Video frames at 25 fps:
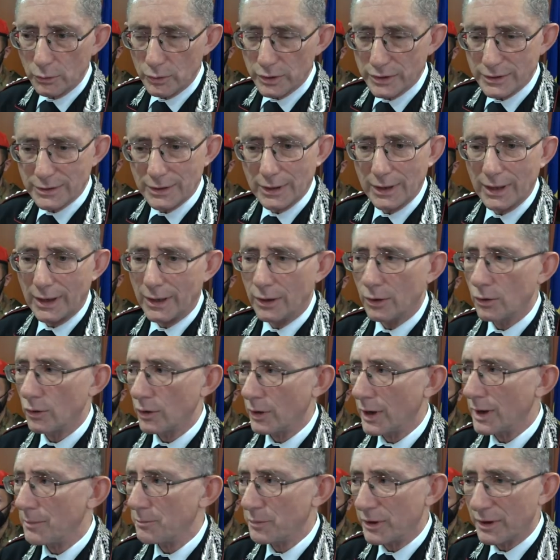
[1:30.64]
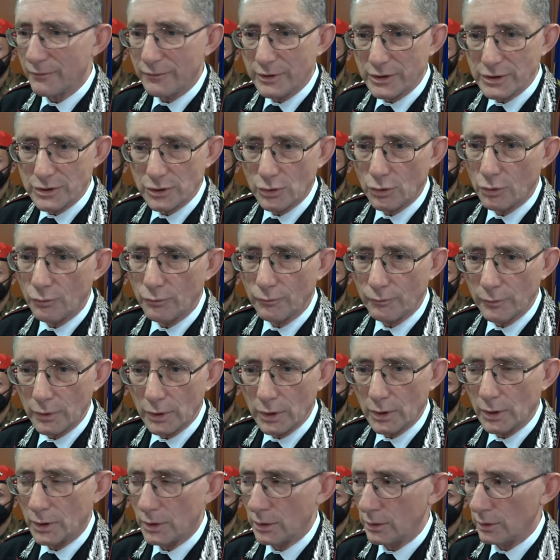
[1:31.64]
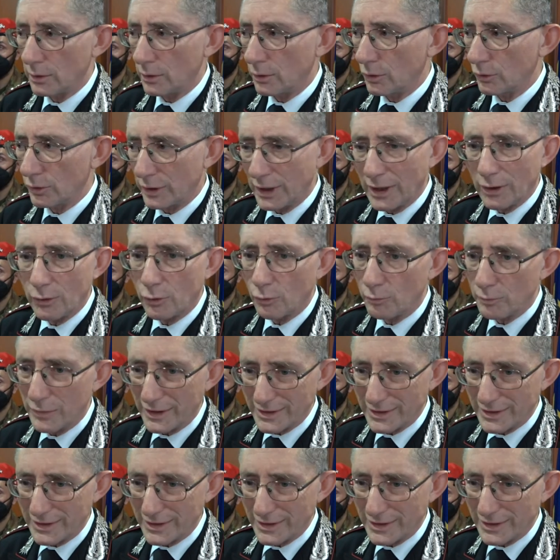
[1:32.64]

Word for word: quest'anno è previsto un notevole,